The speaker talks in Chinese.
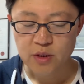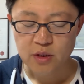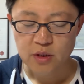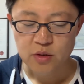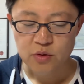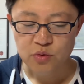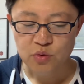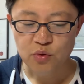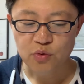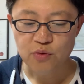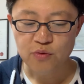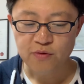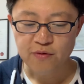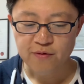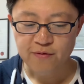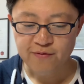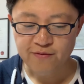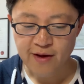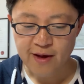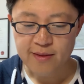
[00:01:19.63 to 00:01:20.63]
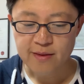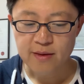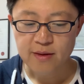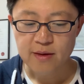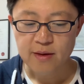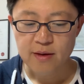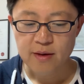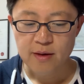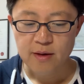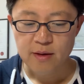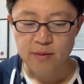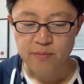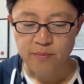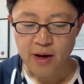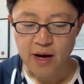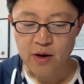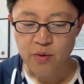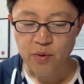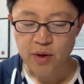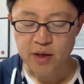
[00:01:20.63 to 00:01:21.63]
具饭
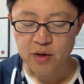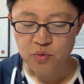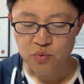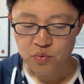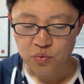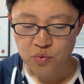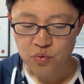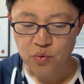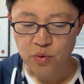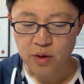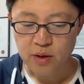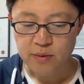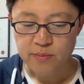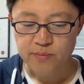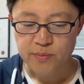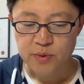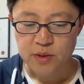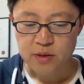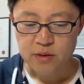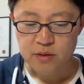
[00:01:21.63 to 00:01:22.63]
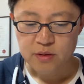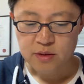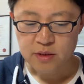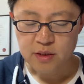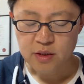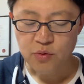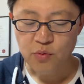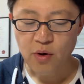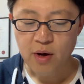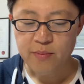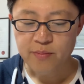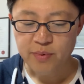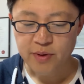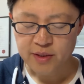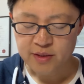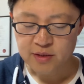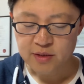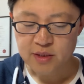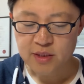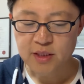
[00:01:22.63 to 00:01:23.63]
百味无果，即灌
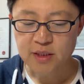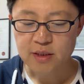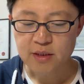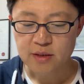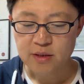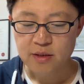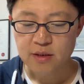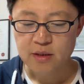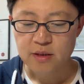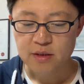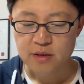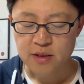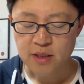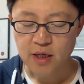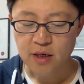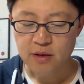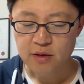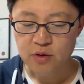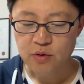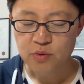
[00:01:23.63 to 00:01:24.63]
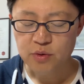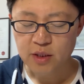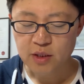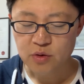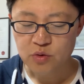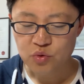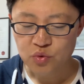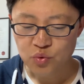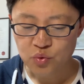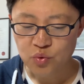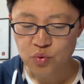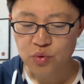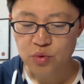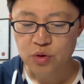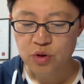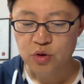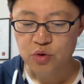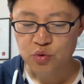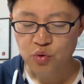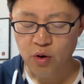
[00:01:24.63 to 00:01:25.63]
盆器、香油、定烛、
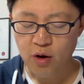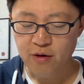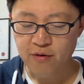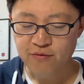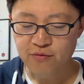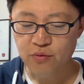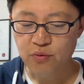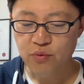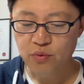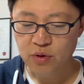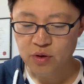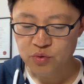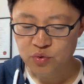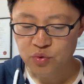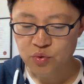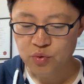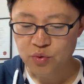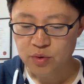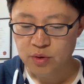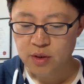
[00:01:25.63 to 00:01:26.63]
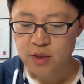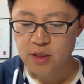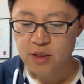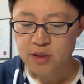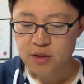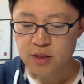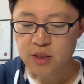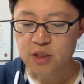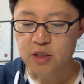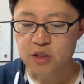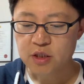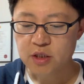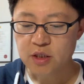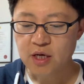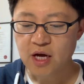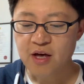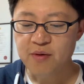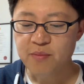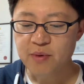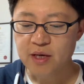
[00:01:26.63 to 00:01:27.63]
床敷卧具，净食
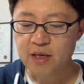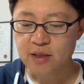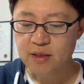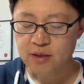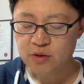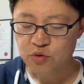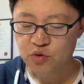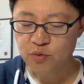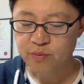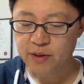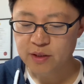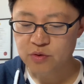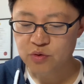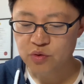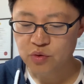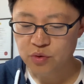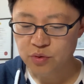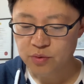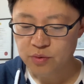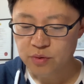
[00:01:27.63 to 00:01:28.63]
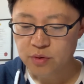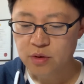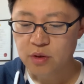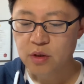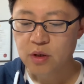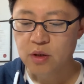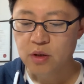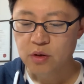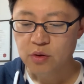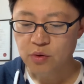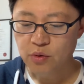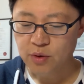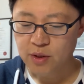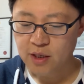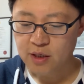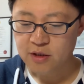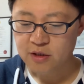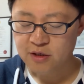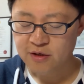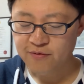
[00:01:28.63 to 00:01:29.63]
甘美，以助盆中。供
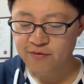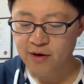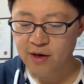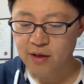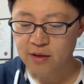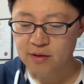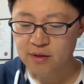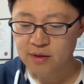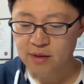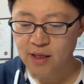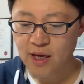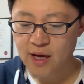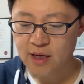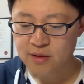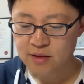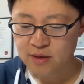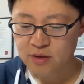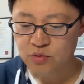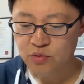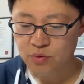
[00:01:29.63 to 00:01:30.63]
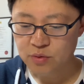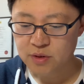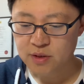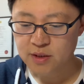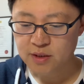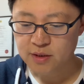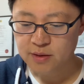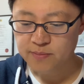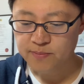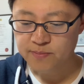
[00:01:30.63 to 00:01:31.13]
养十方大德众僧，